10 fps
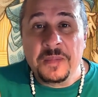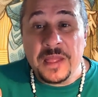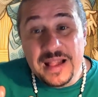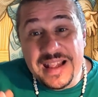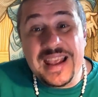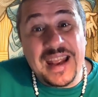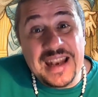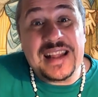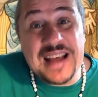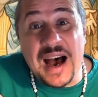
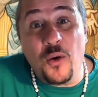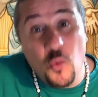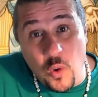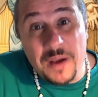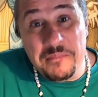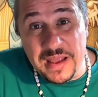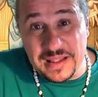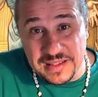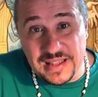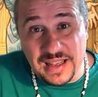gliene dà
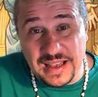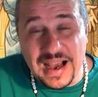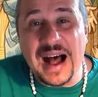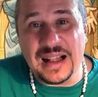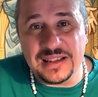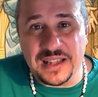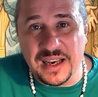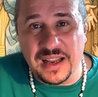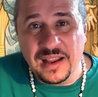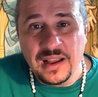ugualmente
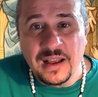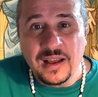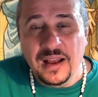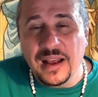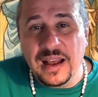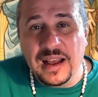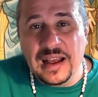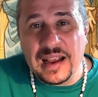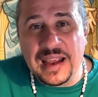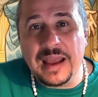altri
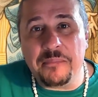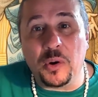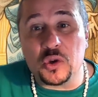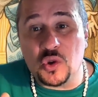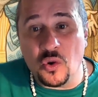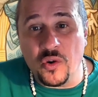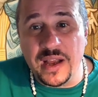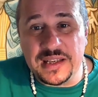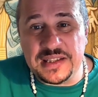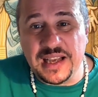eh, che possono
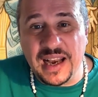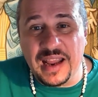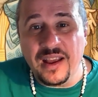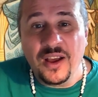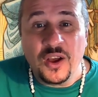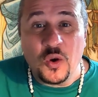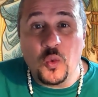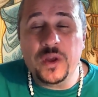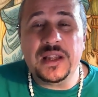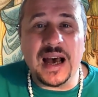essere
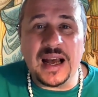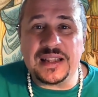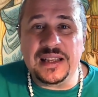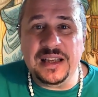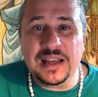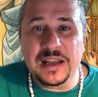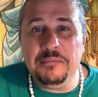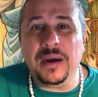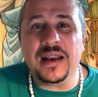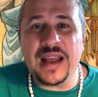guidati in
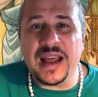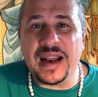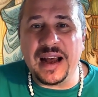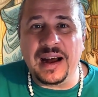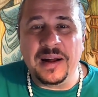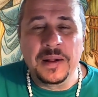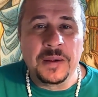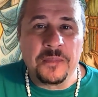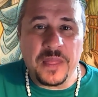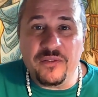maniera
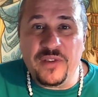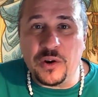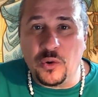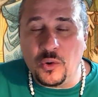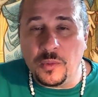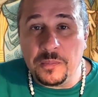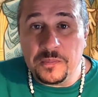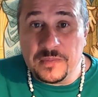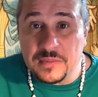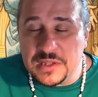davvero
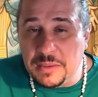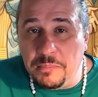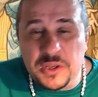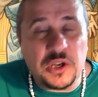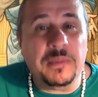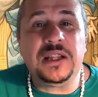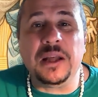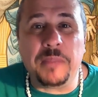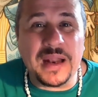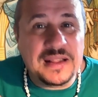
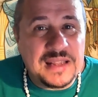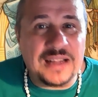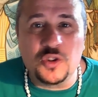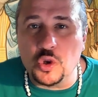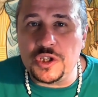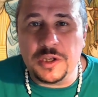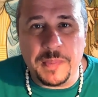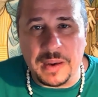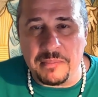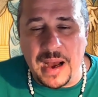semplicemente prendendosi
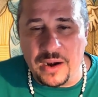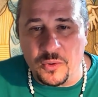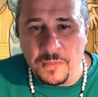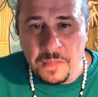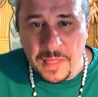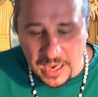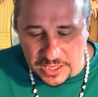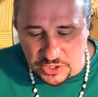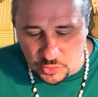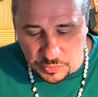per mano a
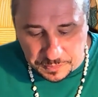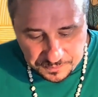Gesù.